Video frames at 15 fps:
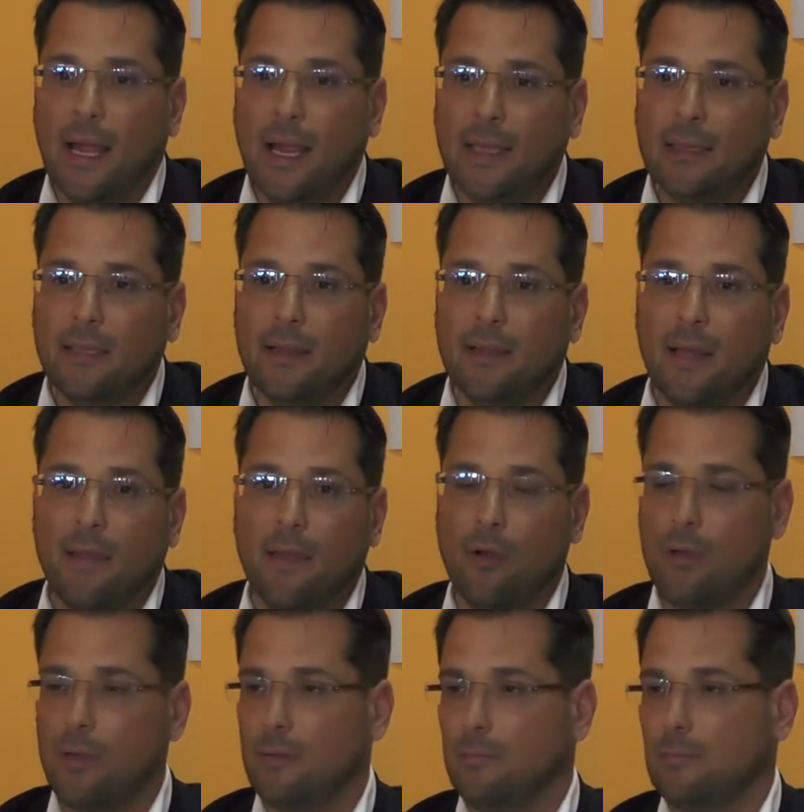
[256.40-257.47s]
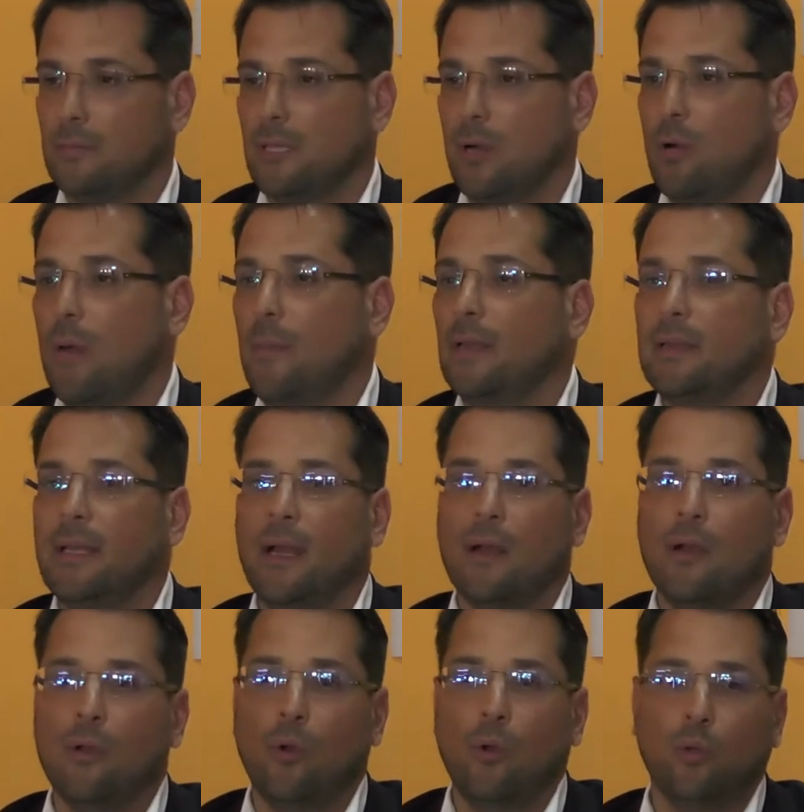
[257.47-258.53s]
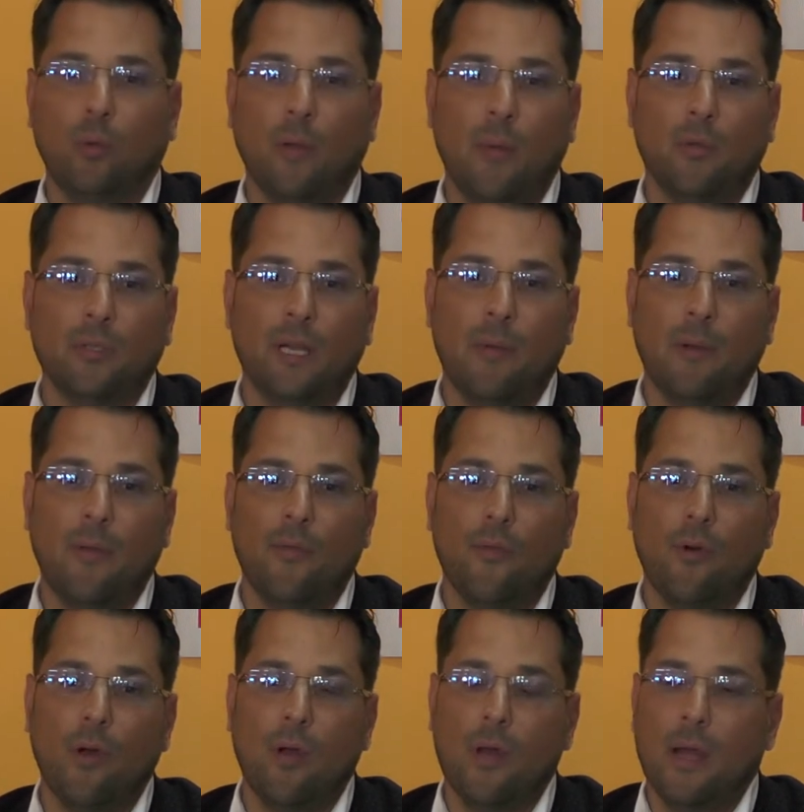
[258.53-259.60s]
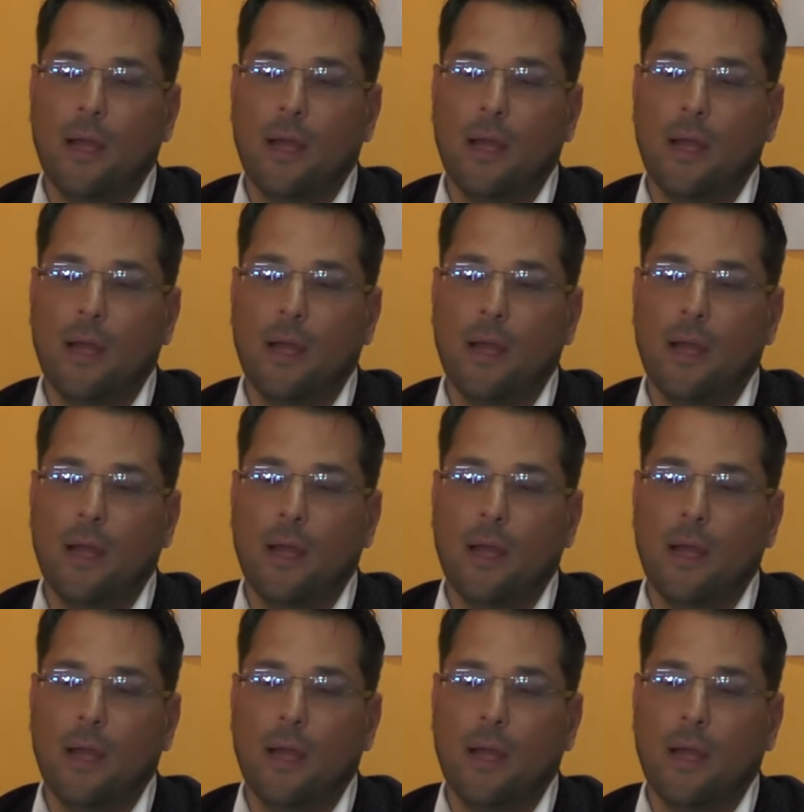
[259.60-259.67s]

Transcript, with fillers: este día de hoy seguramente no lo estuviéramos celebrando